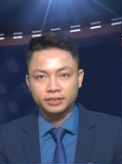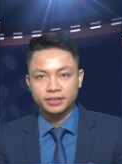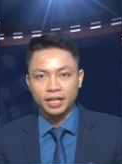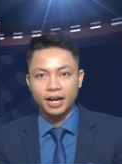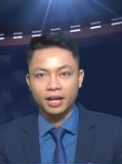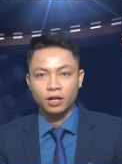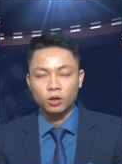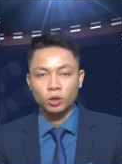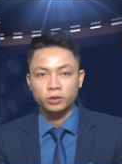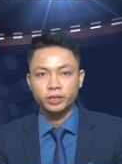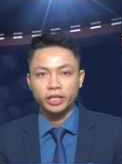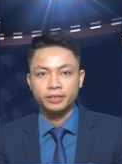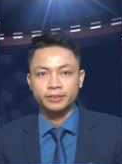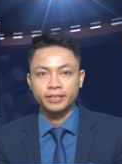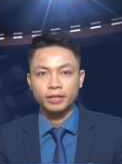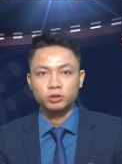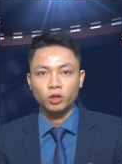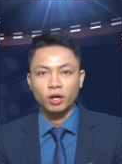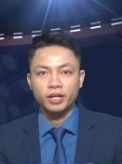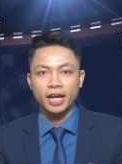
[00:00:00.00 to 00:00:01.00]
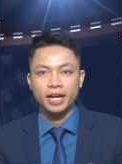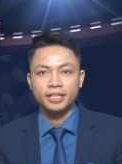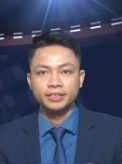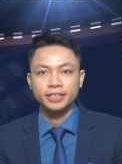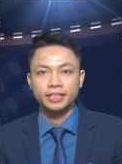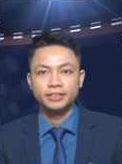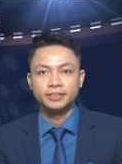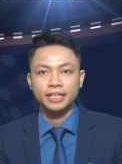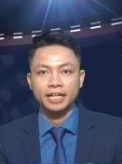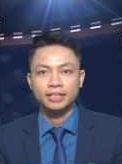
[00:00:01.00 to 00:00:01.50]
khán giả có thể theo dõi lại
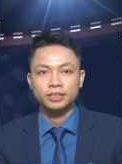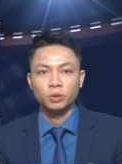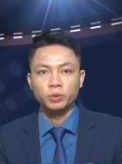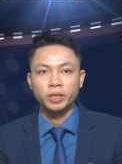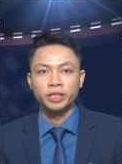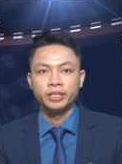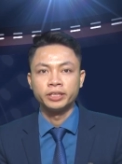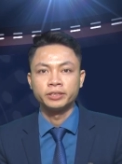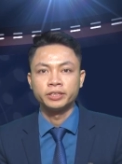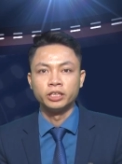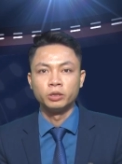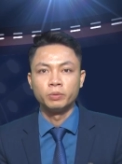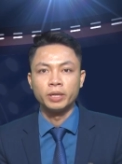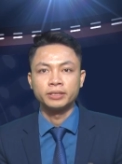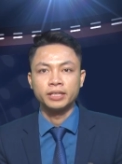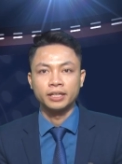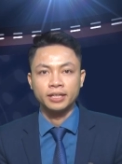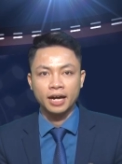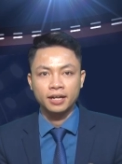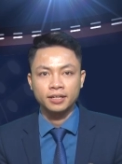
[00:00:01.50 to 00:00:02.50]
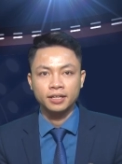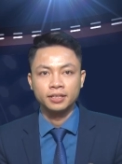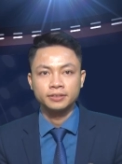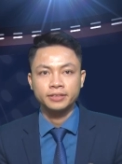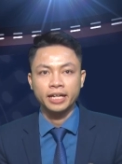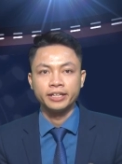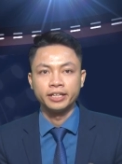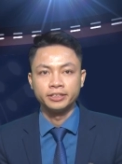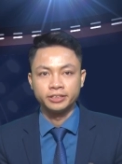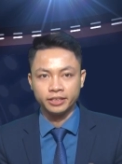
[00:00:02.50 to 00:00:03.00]
trên trang thông tin điện tử huyện Tân Lạc
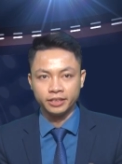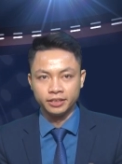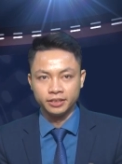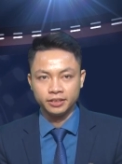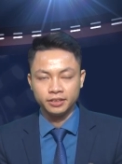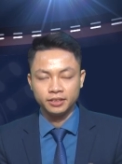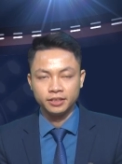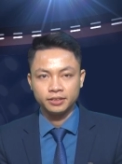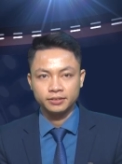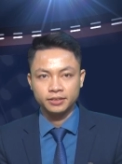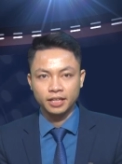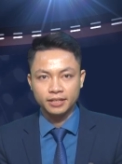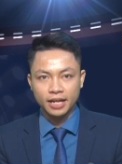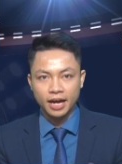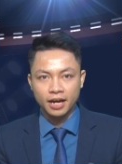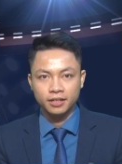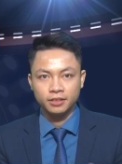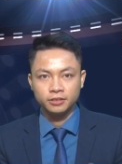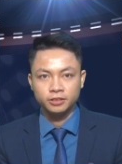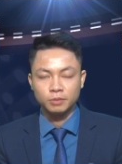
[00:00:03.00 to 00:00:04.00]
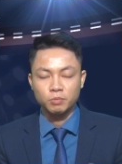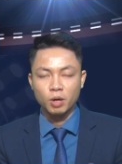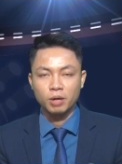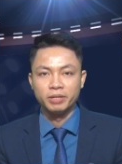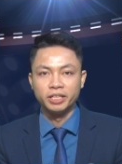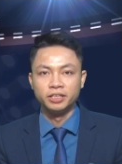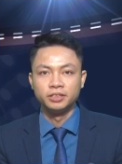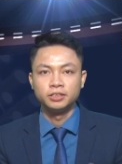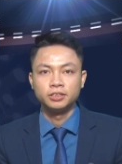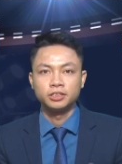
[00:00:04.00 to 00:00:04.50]
tại địa chỉ tân lạc.hòa
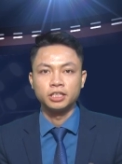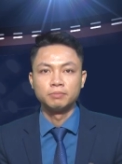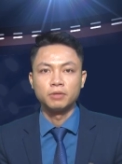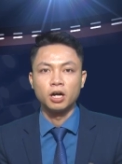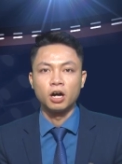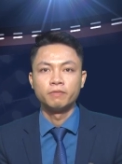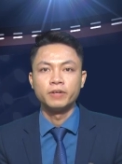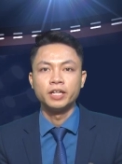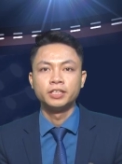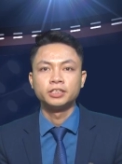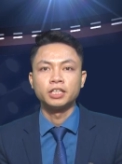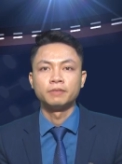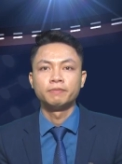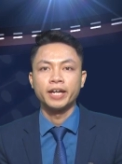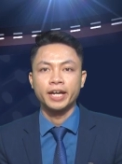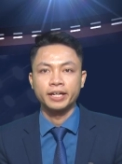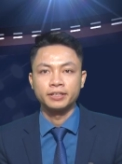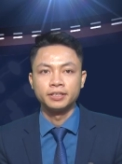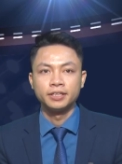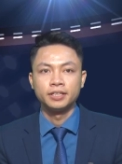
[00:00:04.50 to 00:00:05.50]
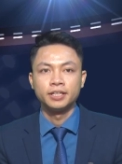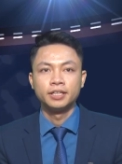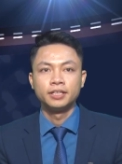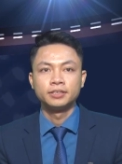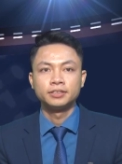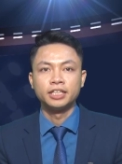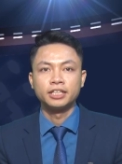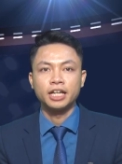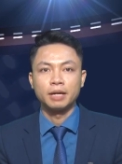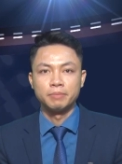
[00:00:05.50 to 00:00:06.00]
bình.gov.vn.
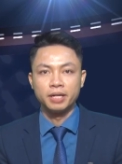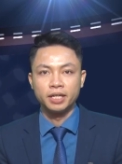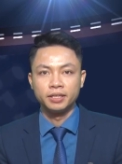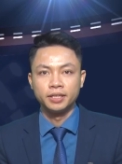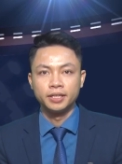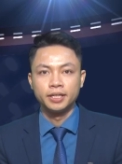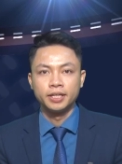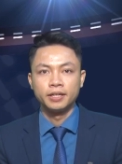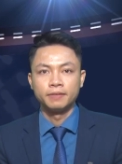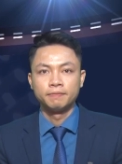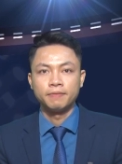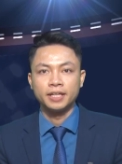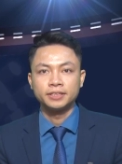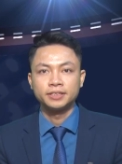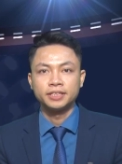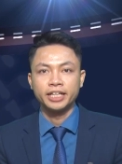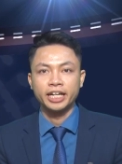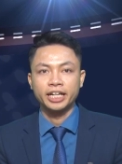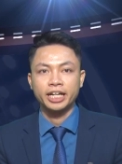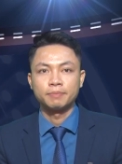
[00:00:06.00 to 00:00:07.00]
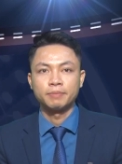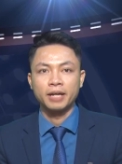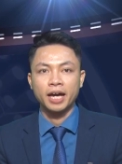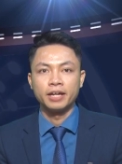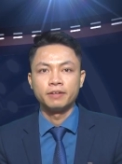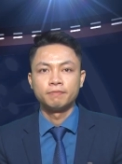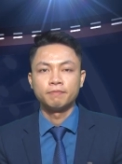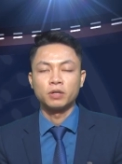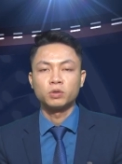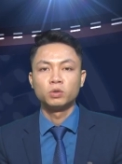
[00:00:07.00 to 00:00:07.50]
Xin cảm ơn và xin hẹn gặp
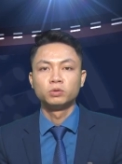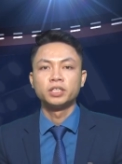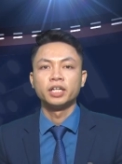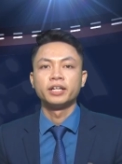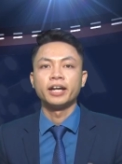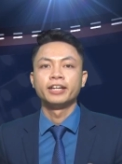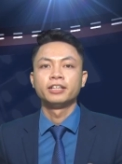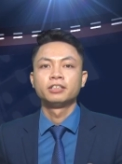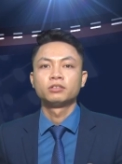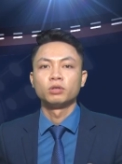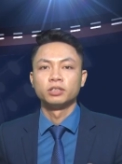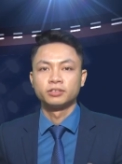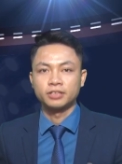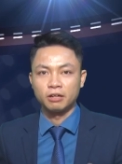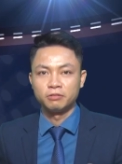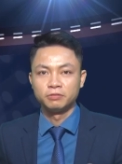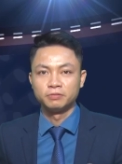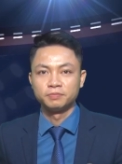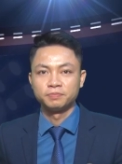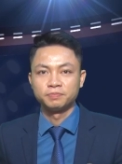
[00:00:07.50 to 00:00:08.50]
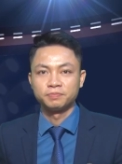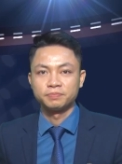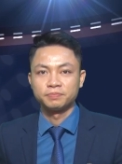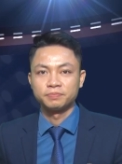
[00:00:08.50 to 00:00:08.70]
lại vào khung giờ này tuần sau.